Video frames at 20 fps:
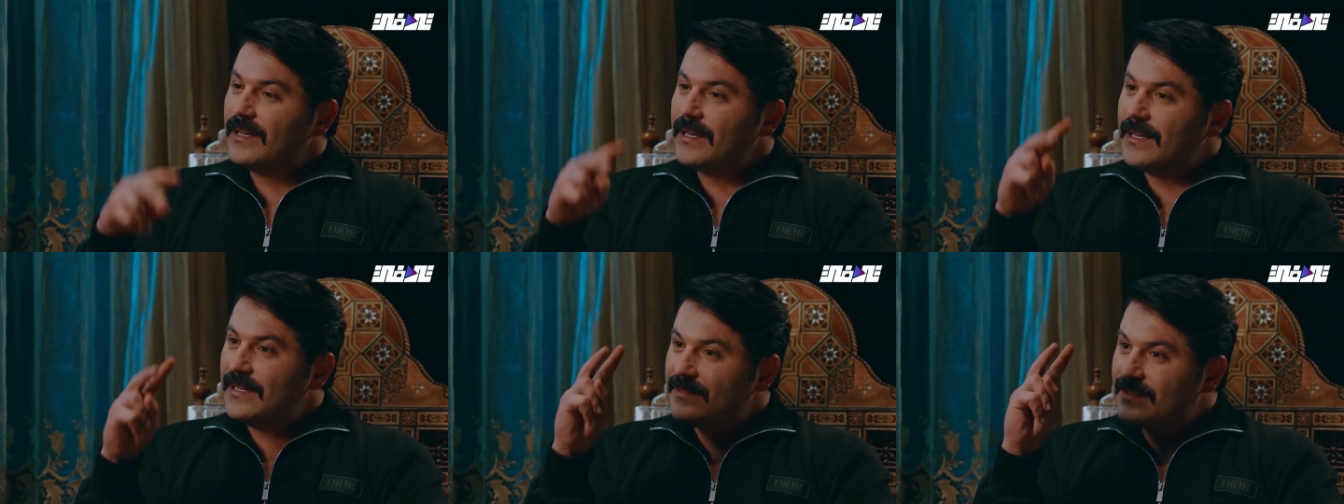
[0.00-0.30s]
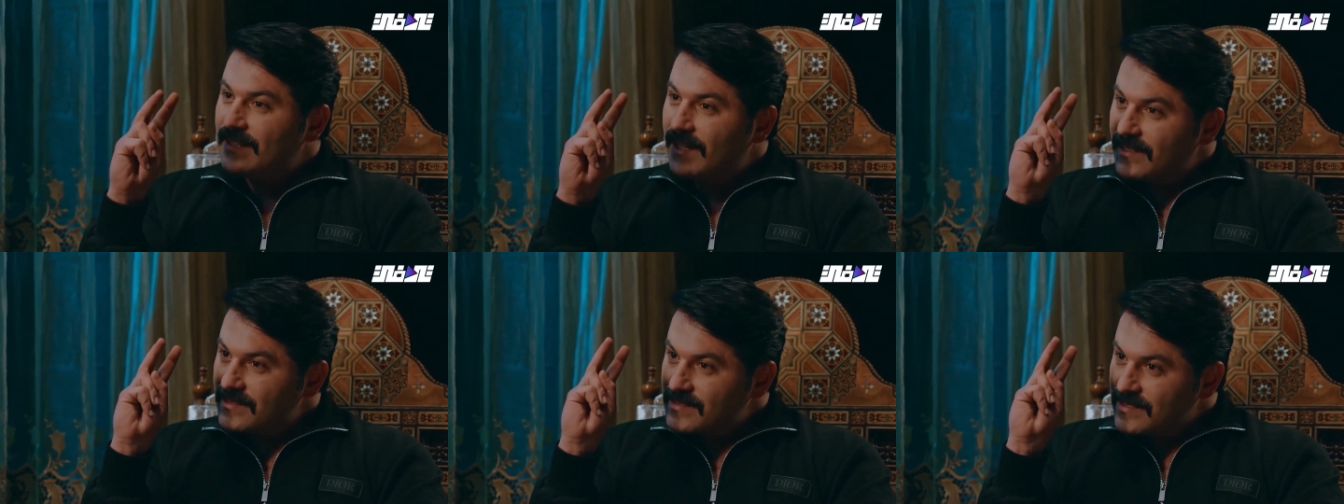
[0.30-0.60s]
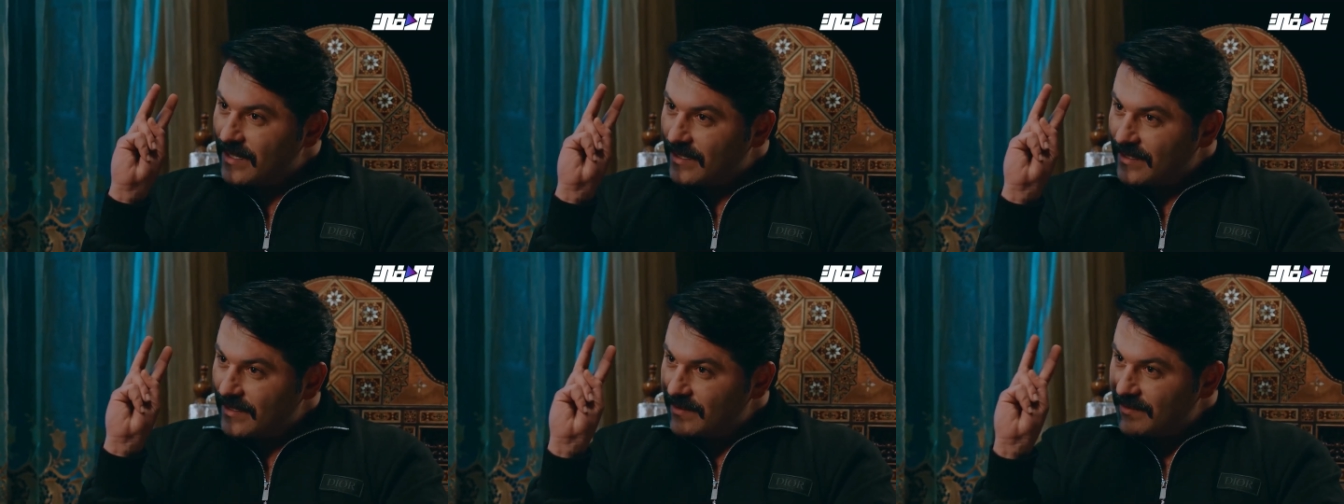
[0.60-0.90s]
أنت
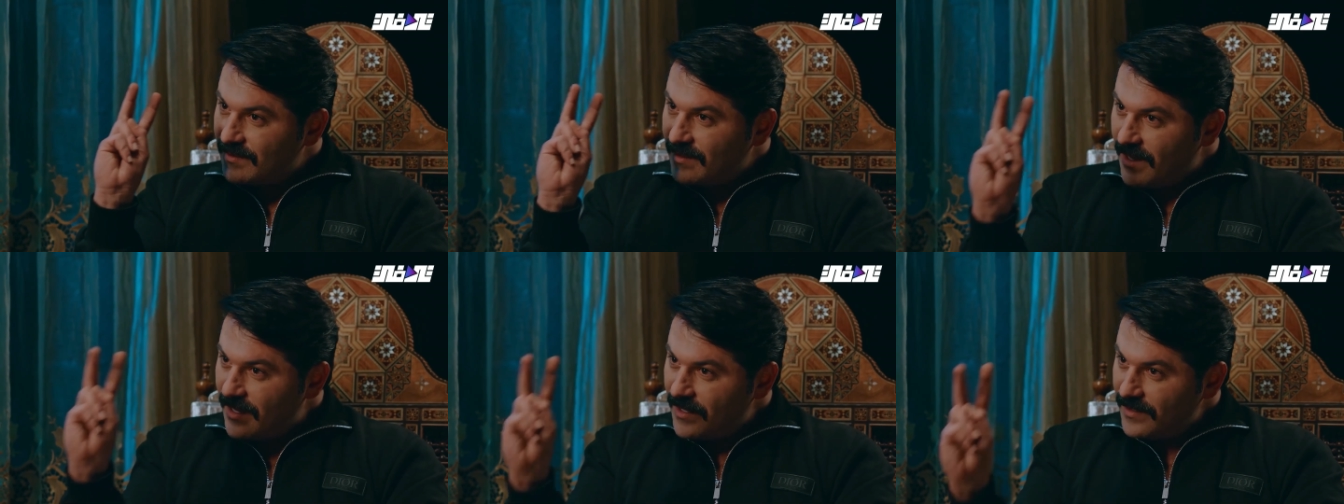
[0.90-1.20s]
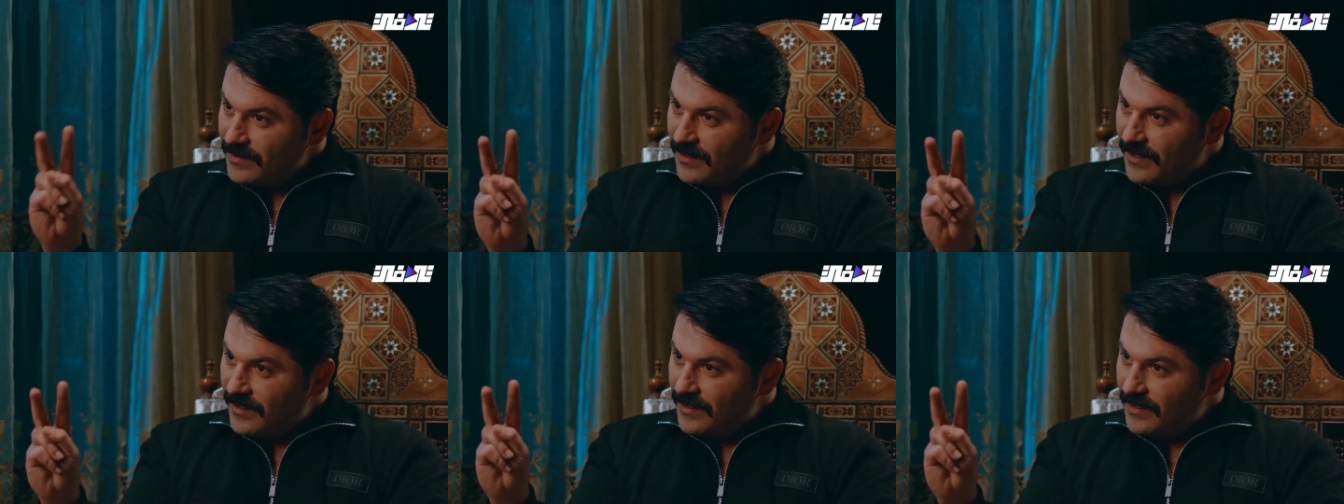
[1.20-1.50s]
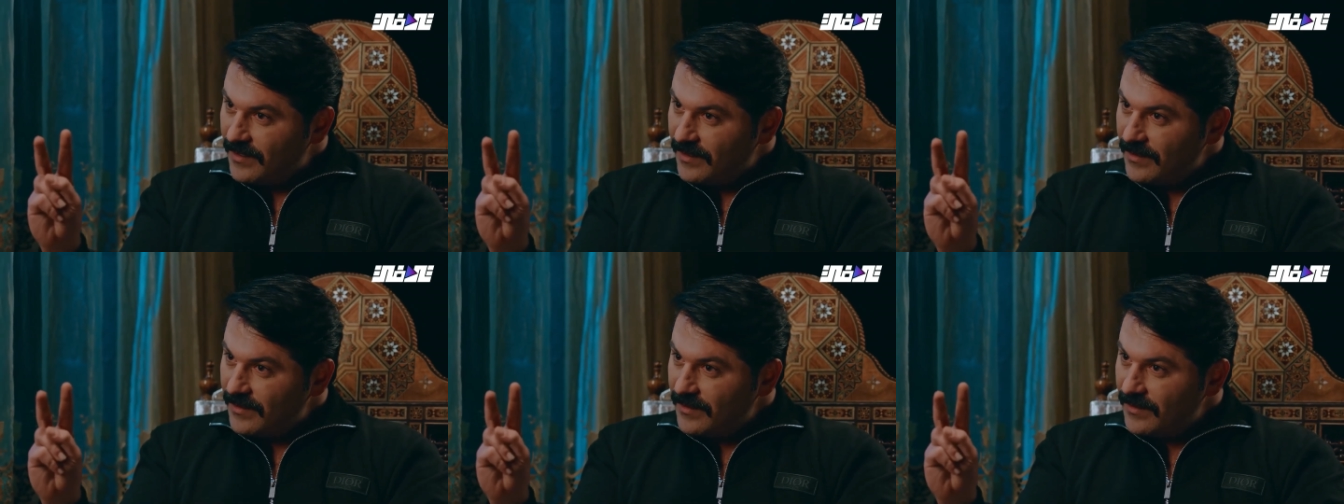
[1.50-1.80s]
قصدك
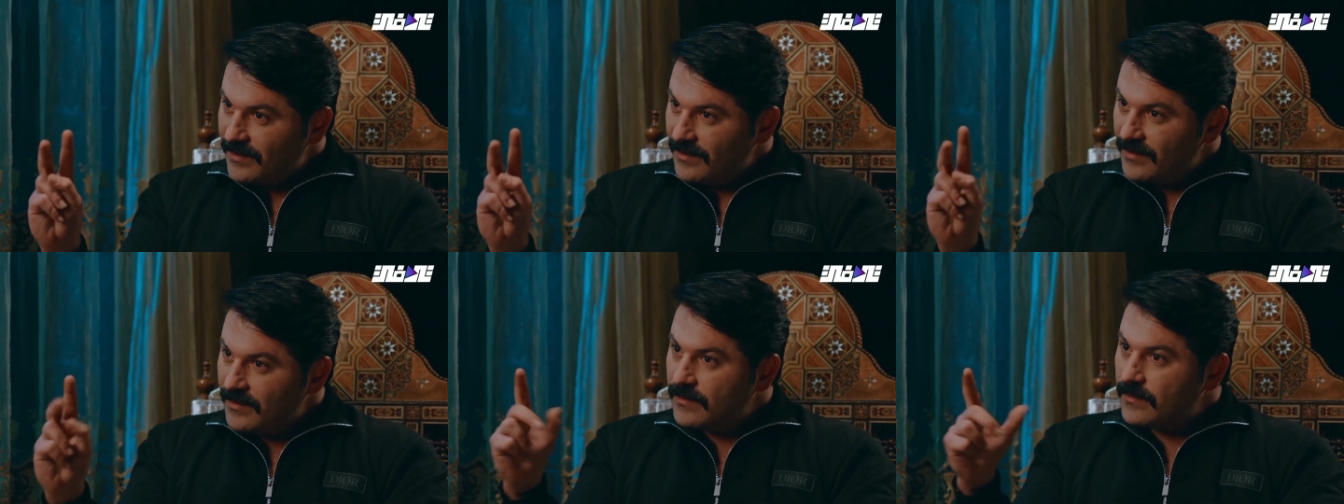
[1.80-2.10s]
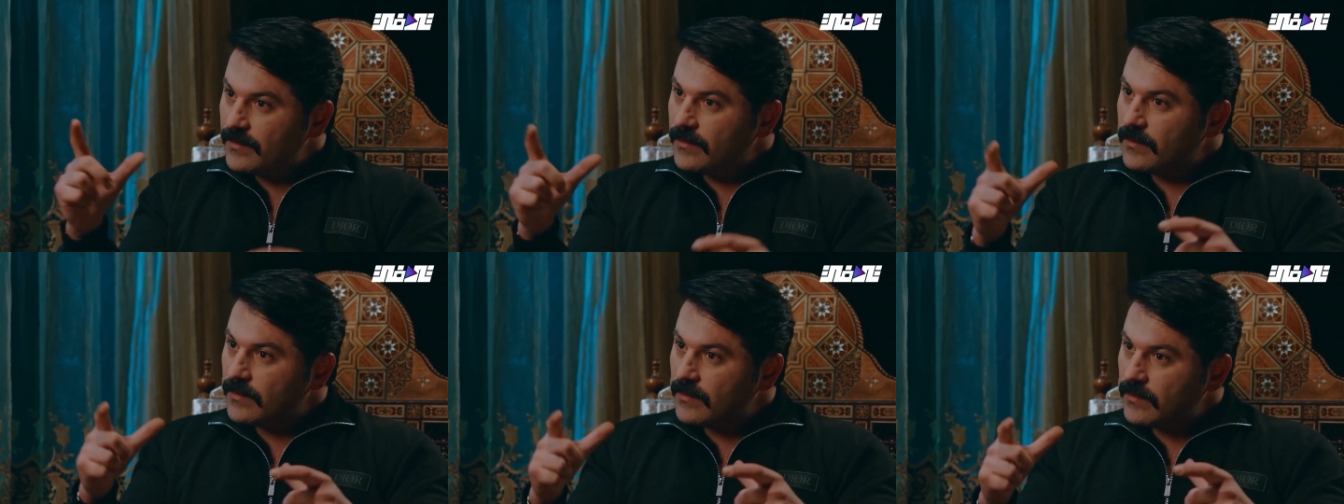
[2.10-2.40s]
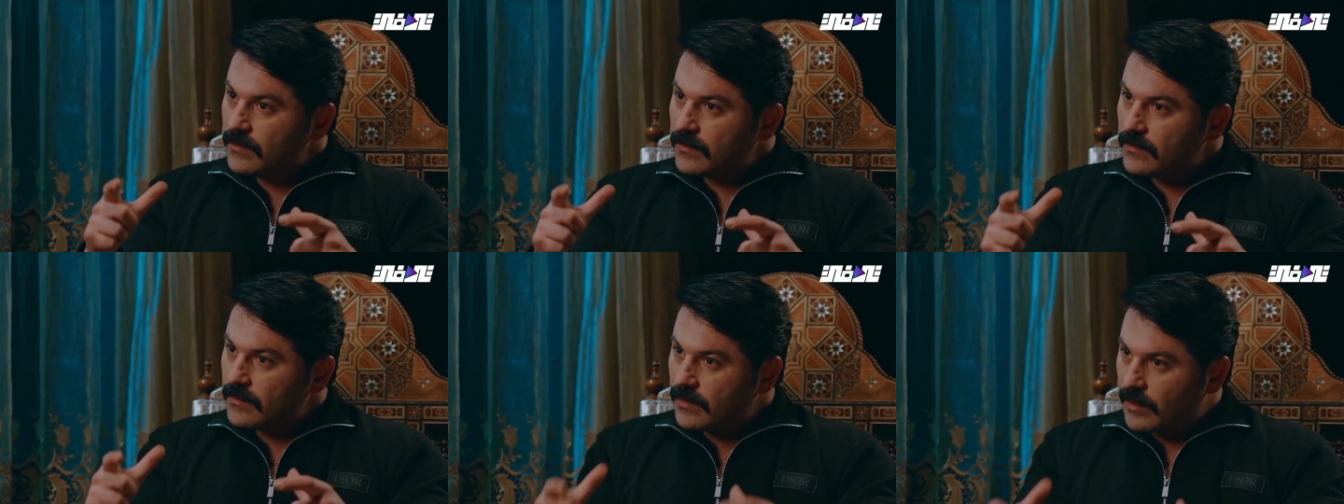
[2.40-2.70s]
الثانية
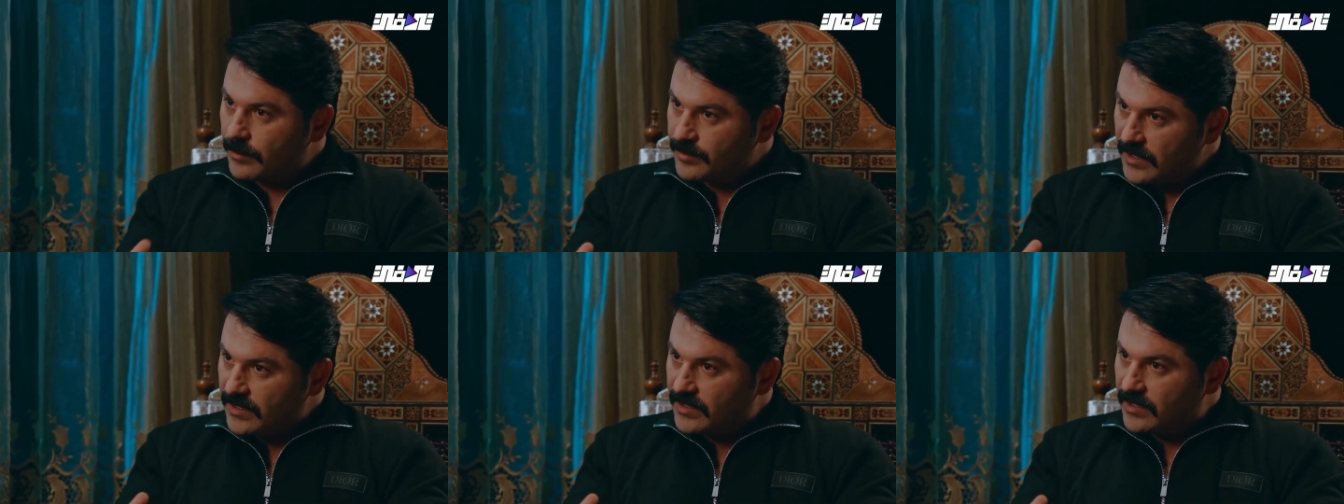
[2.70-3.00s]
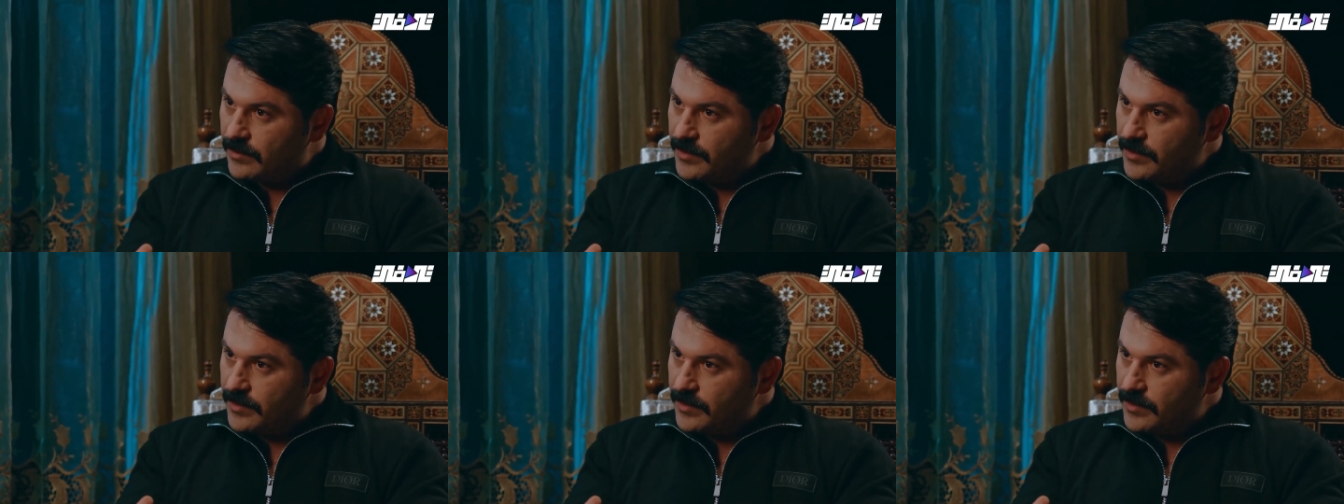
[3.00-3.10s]
ربطة